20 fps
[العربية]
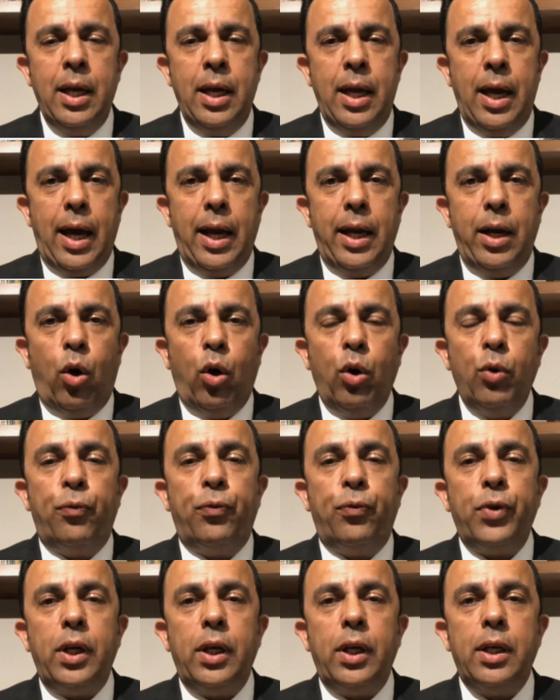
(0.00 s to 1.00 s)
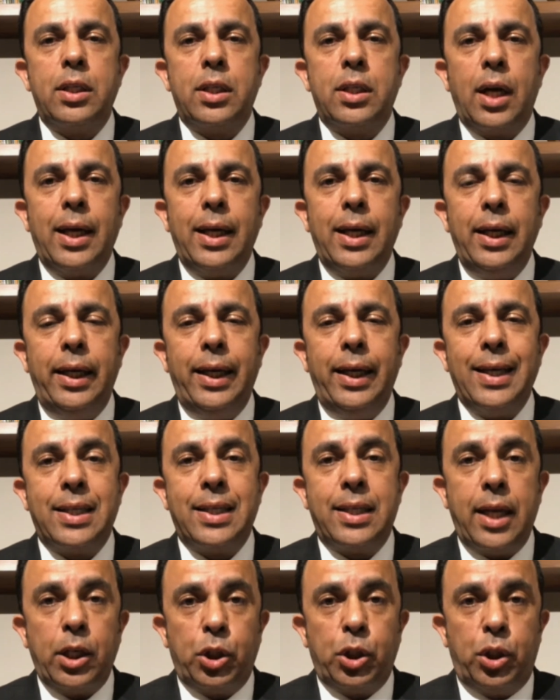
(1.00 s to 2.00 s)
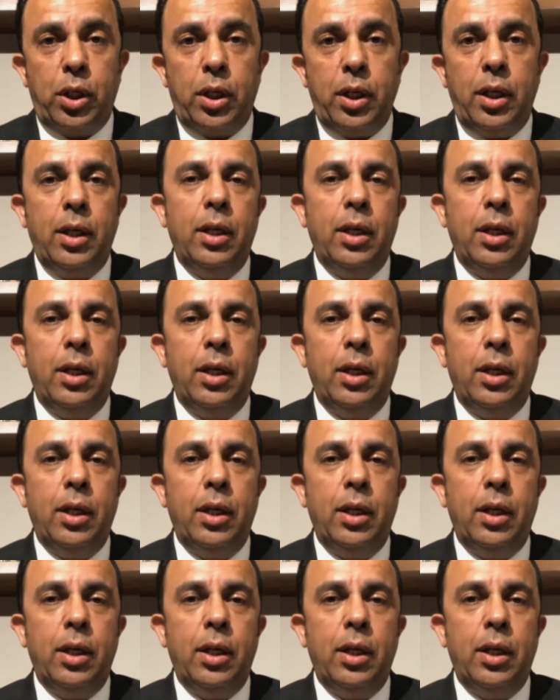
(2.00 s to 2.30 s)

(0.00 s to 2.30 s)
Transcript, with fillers: العنف في اسرائيل يستشري